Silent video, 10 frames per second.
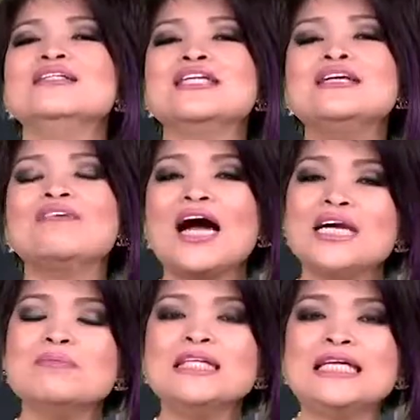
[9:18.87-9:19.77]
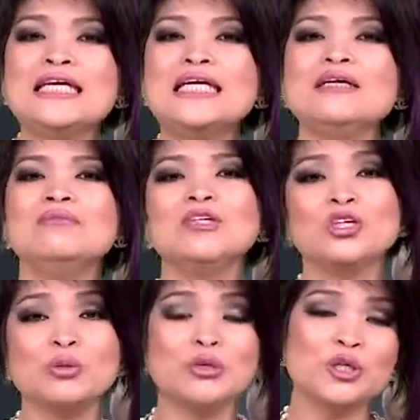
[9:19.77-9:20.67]
thì vitamin E mình
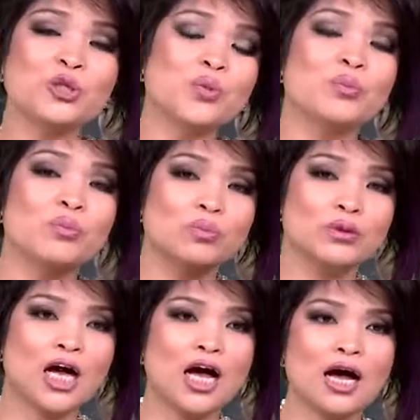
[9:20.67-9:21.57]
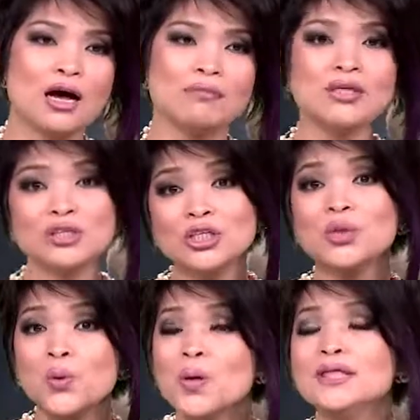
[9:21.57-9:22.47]
thường mình dùng à, mình thường
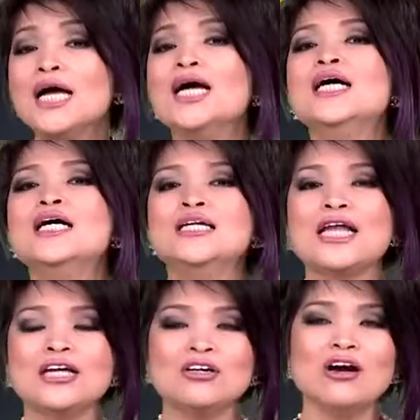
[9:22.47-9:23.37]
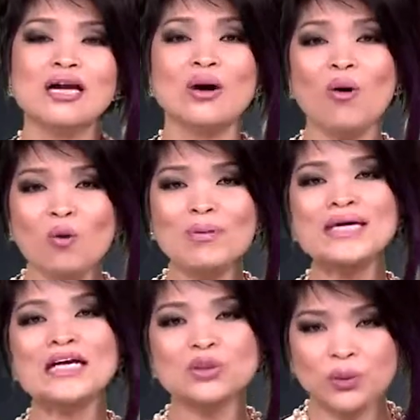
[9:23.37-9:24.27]
uống á, là nó gọi là omega 3